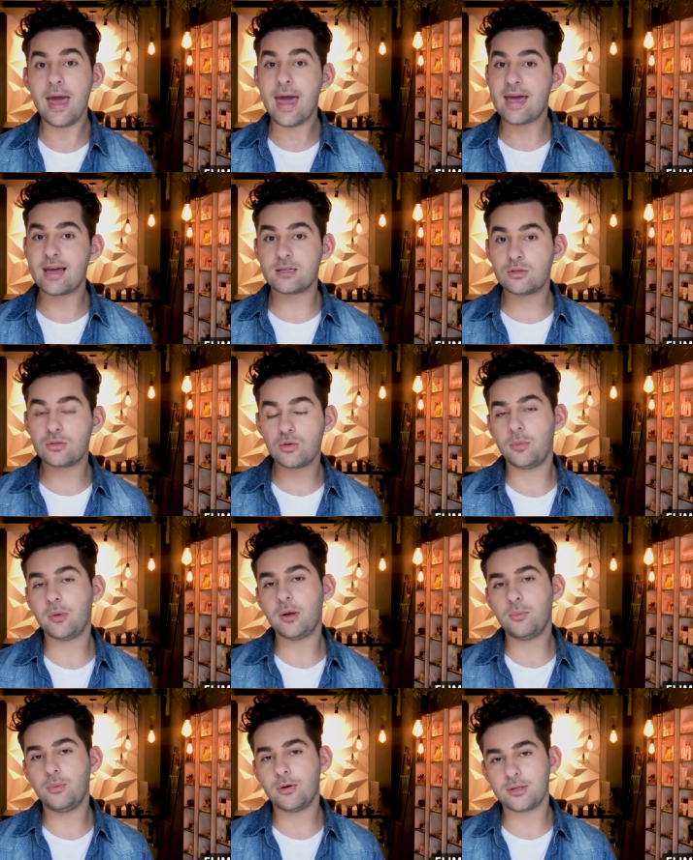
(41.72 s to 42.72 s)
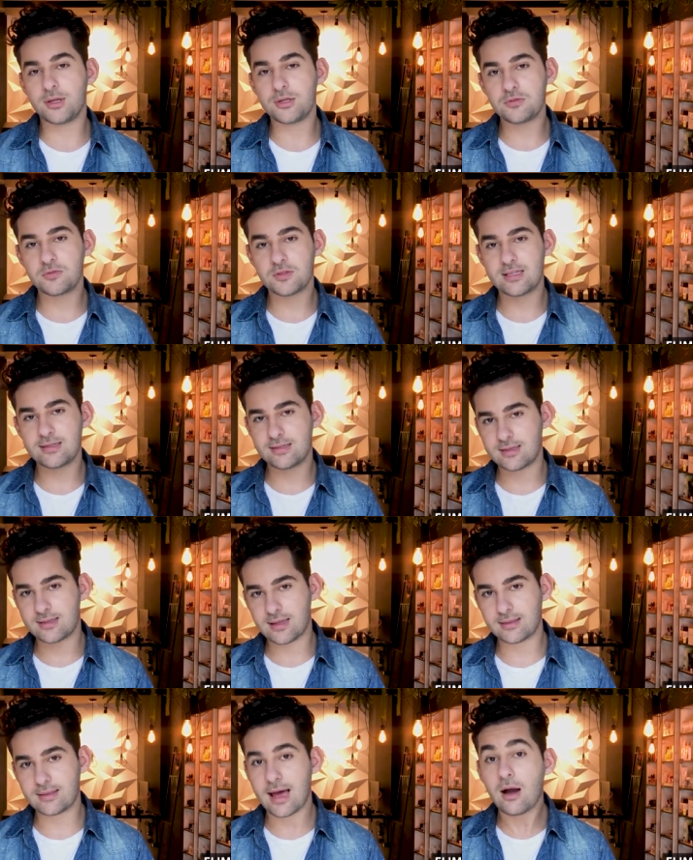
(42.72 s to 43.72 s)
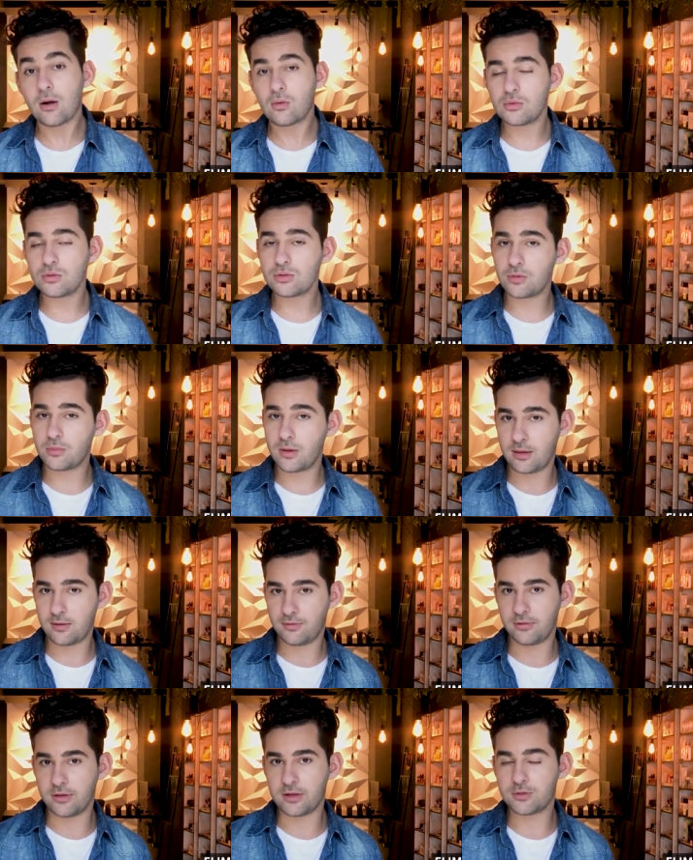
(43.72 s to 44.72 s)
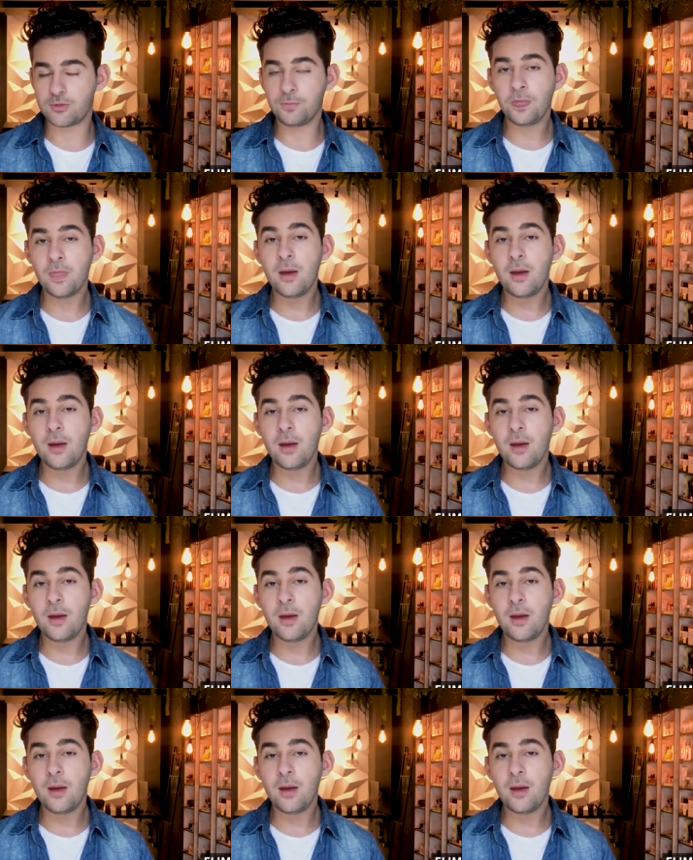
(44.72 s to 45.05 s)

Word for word: é super importante você se tentar custo-benefício,